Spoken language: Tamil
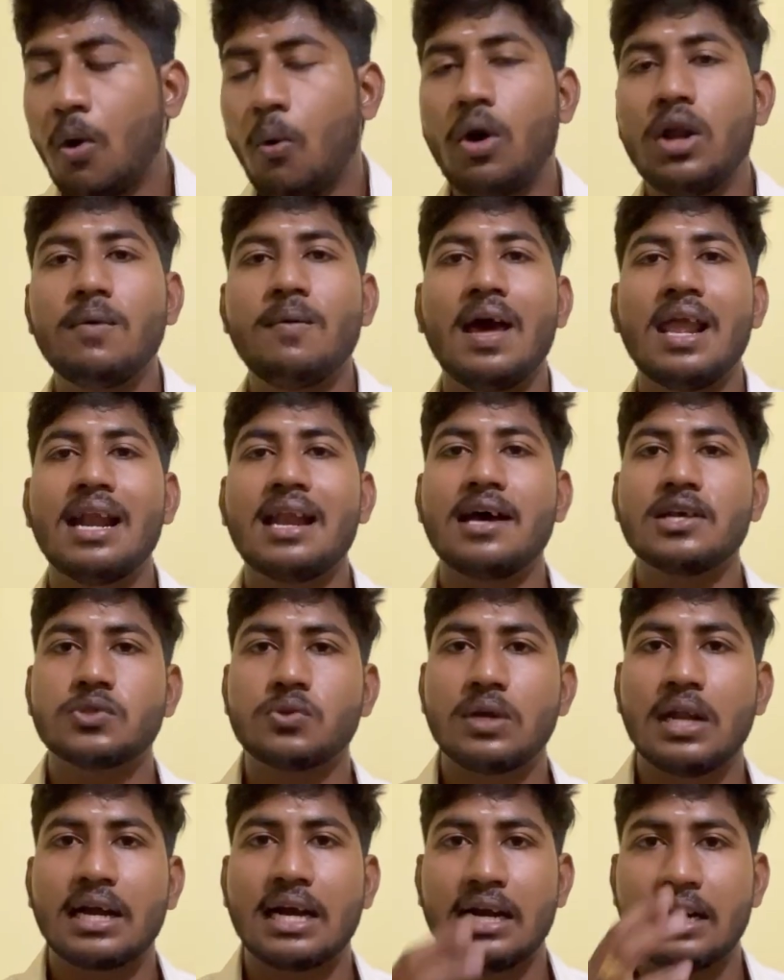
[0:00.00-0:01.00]
ஒருவேளை நான்
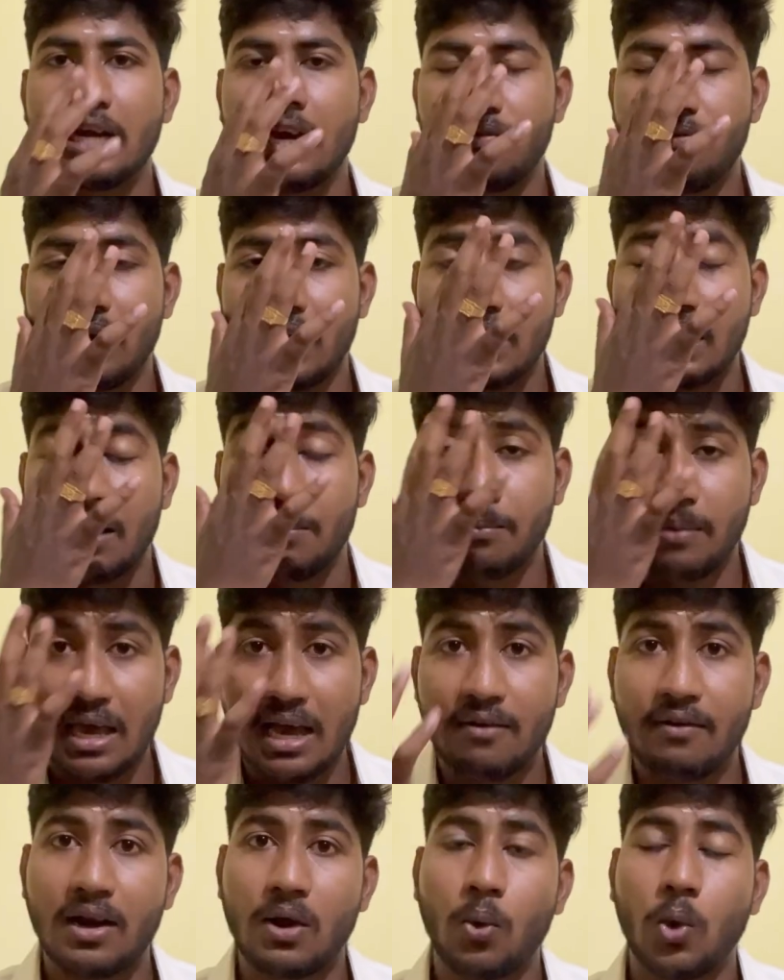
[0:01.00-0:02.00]
சொன்ன கட் ஆஃப் விட
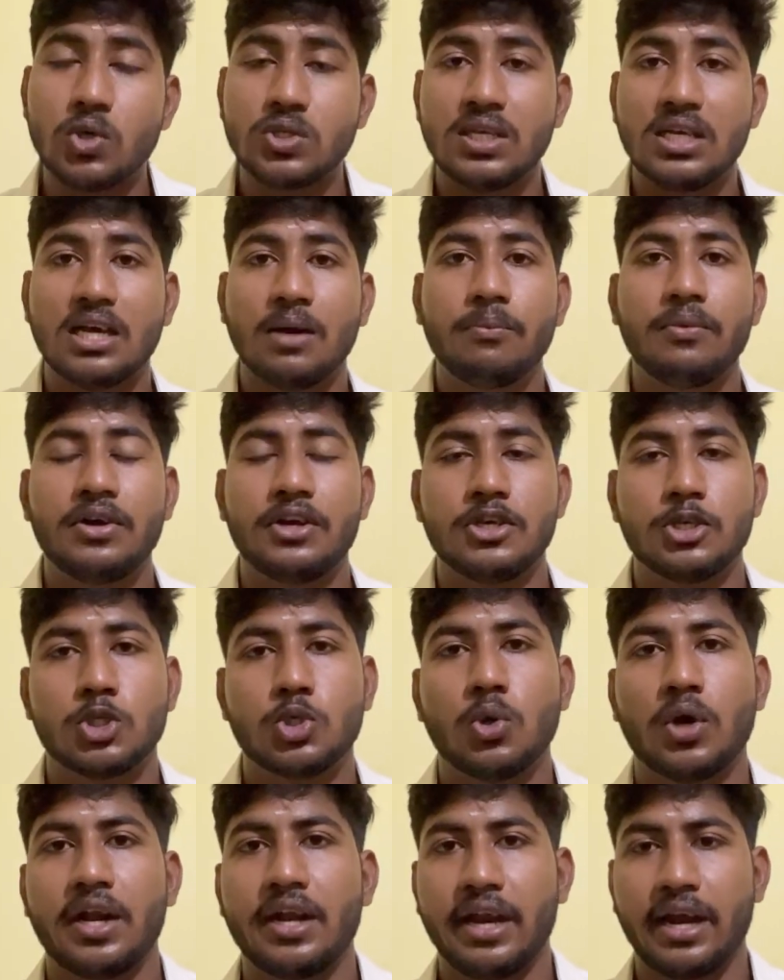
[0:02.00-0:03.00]
கம்மியாக வர ஓசி கம்யூனிட்டி
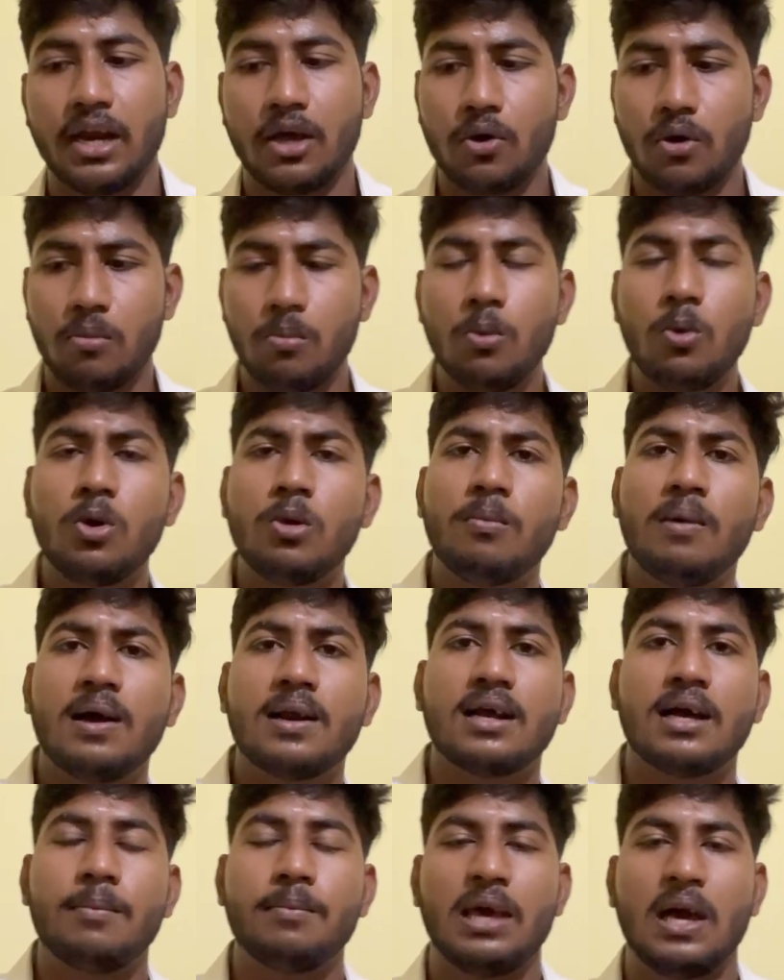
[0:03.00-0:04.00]
ஸ்டூடெண்ட் எங்களுக்கு ஒரு மூணு
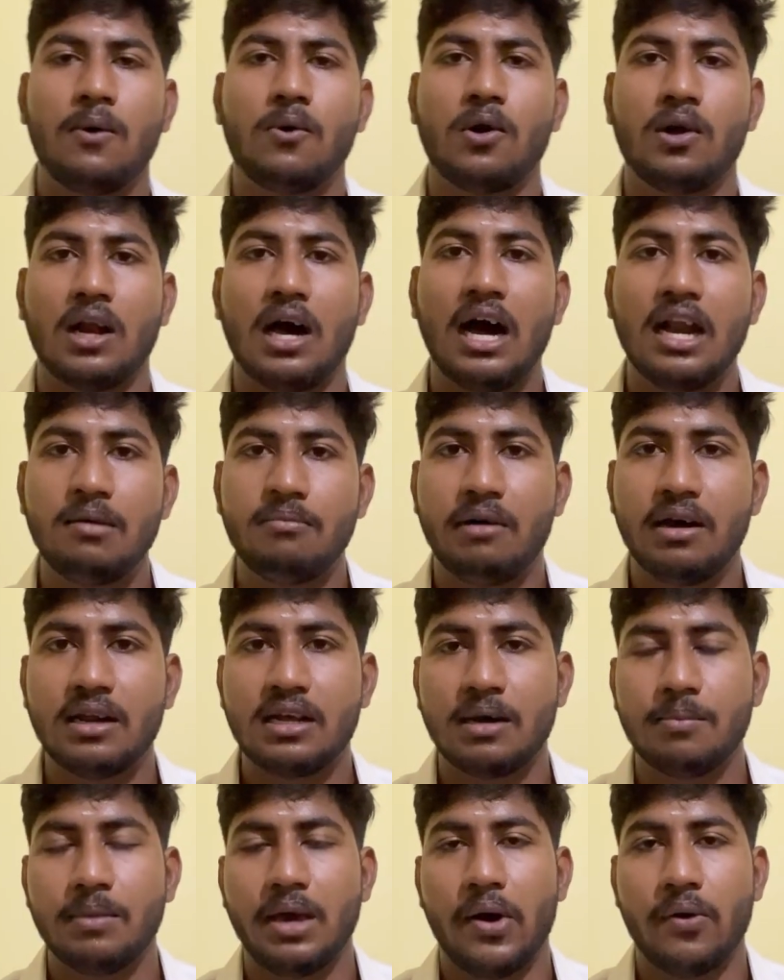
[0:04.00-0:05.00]
மார்க் கம்மியாக வரும் நாலு
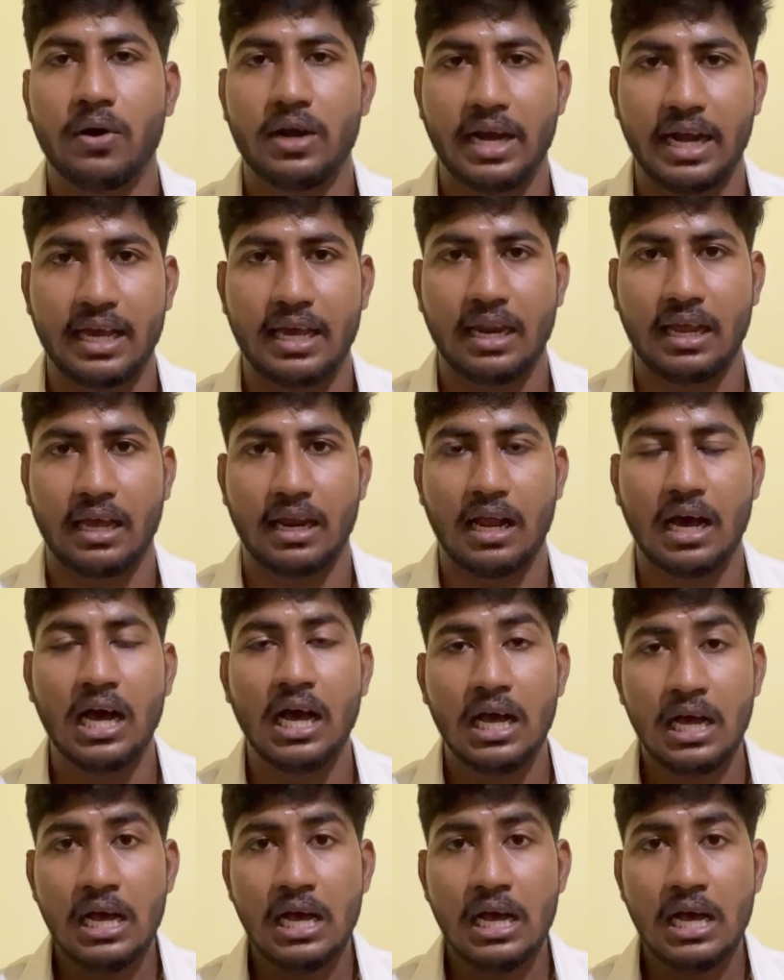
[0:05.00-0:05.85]
மார்க் கம்மியாக வரும்னு நினைக்கிறீங்கன்னா